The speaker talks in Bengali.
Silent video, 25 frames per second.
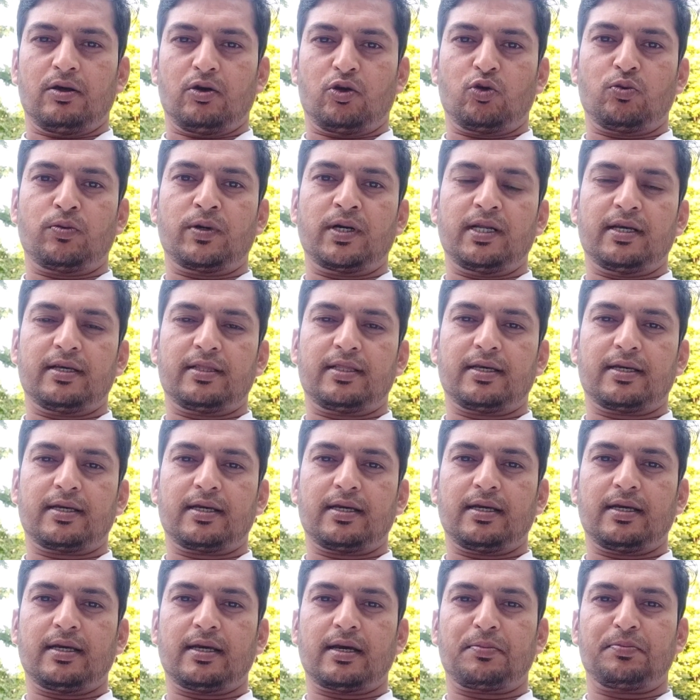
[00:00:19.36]
রোমানিয়া
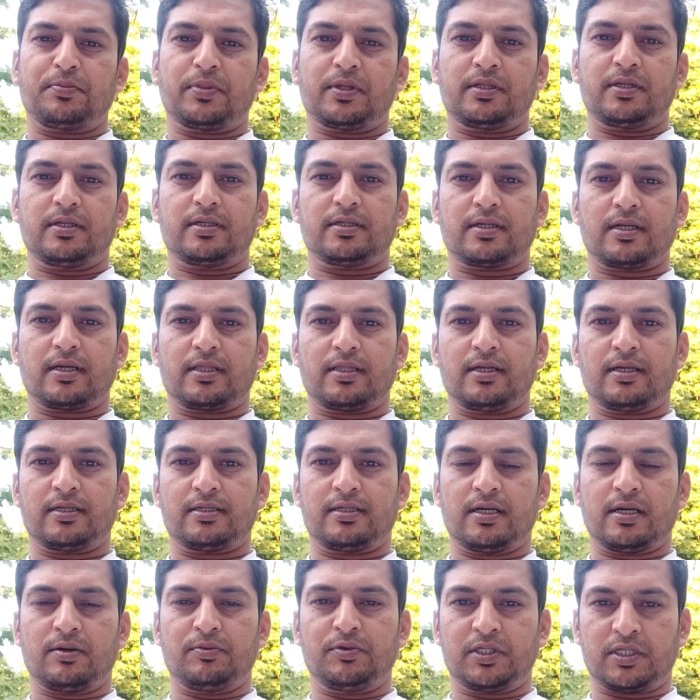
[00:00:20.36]
থেকে আপনাদের সাথে
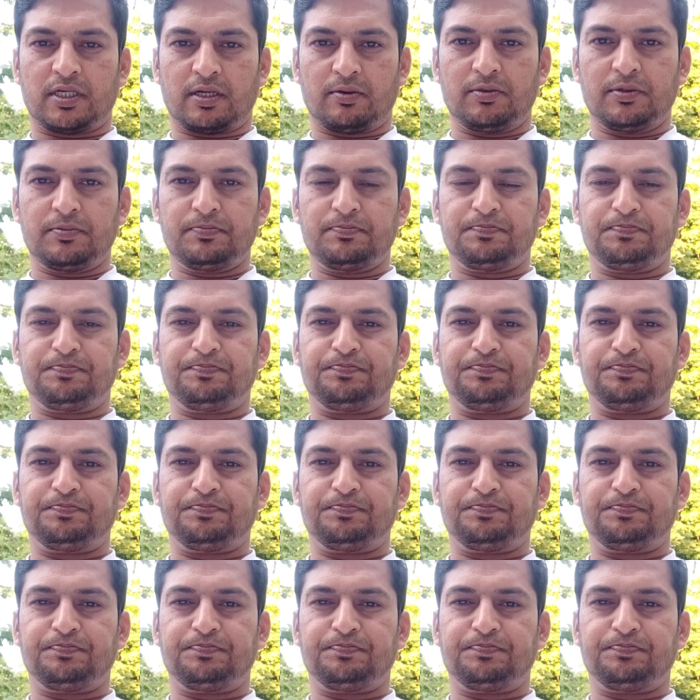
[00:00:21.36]
আছি আমি শামীম